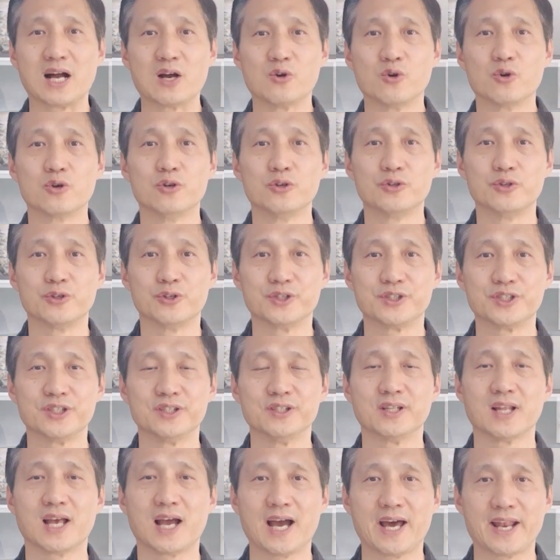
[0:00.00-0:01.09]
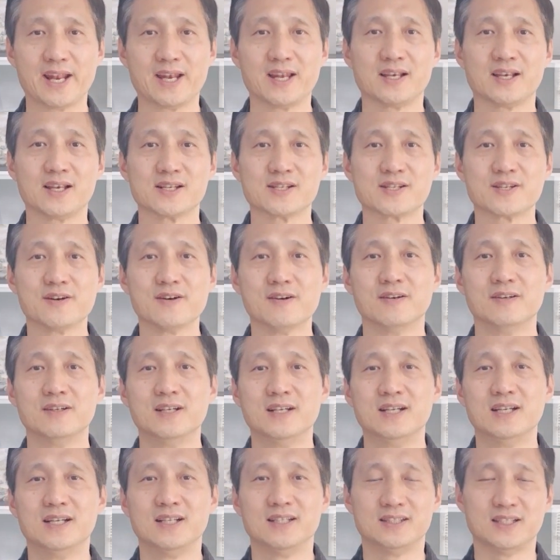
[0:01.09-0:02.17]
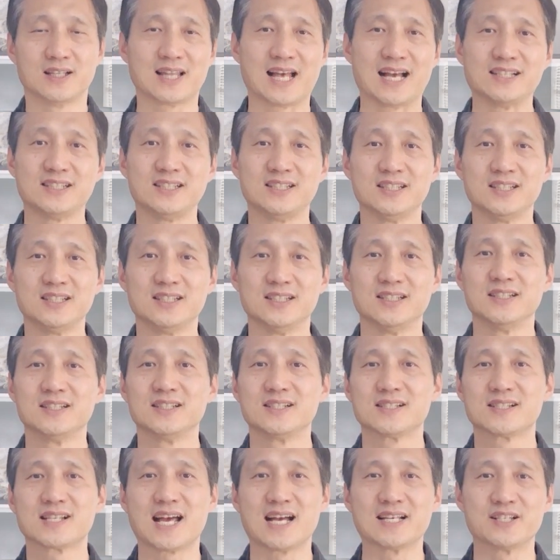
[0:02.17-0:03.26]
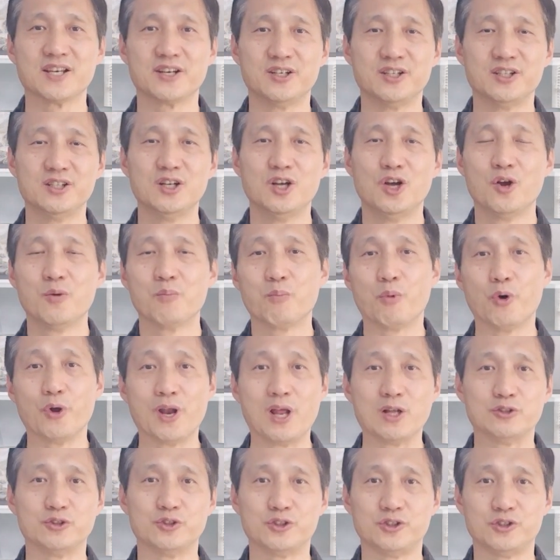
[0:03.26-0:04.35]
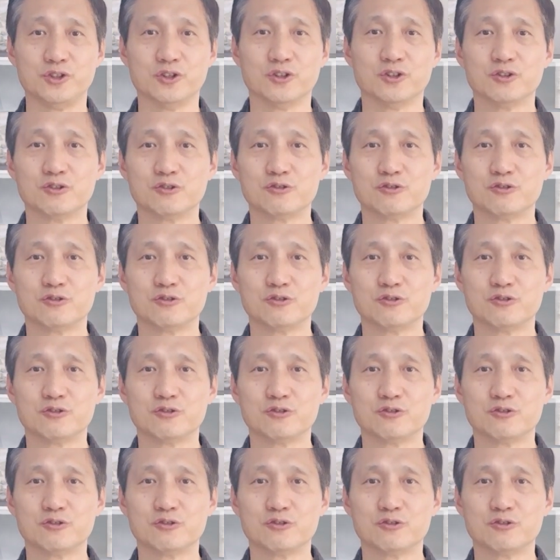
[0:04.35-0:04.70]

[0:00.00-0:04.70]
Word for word: 강구를 들으신 하나님께서 이제 다시 사자를 보내주시죠.